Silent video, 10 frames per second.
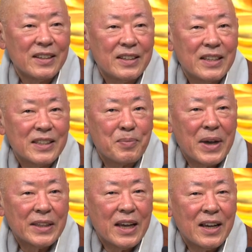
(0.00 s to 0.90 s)
그래서
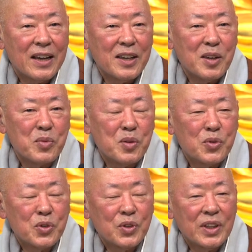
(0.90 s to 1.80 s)
바닷가에
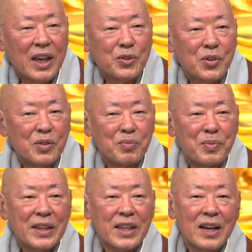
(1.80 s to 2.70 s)
머무른다 또는
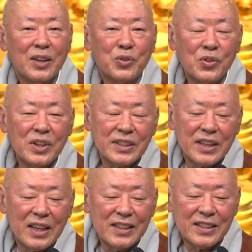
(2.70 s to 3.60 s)
바다가
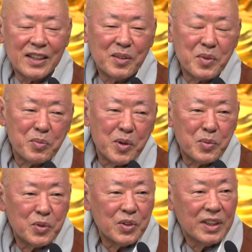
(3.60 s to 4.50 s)
둘러싸인 섬에
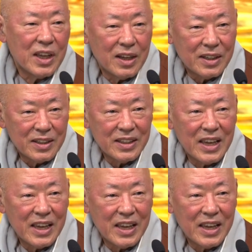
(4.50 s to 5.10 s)
머무른다 그래서